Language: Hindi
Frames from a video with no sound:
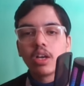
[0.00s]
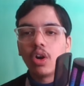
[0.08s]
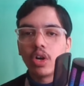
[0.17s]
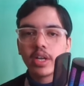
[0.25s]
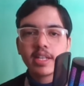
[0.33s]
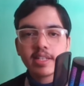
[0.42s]

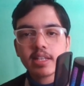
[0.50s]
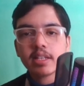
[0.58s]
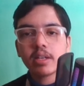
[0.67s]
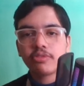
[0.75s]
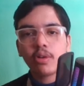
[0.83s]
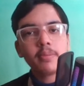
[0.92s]
और
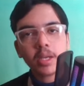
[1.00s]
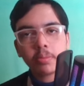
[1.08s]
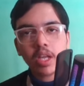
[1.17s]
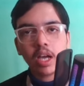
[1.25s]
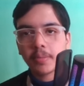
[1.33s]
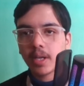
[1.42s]
इसी फॉर्मेट
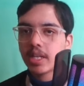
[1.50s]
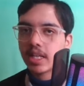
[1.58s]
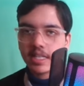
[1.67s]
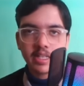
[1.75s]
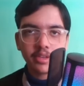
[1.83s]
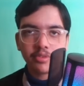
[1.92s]
में आपका भी
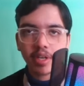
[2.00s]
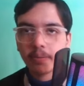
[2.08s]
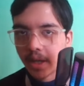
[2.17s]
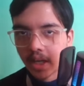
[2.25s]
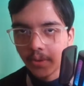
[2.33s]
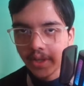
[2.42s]
कास्ट सर्टिफिकेट
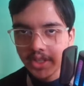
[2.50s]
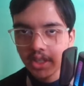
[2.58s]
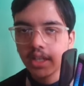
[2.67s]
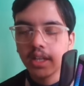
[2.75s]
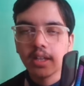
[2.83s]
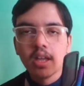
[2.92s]
बना होना
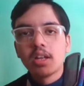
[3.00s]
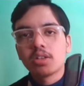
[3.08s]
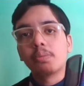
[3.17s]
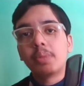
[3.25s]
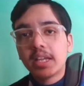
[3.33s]
चाहिए सो so,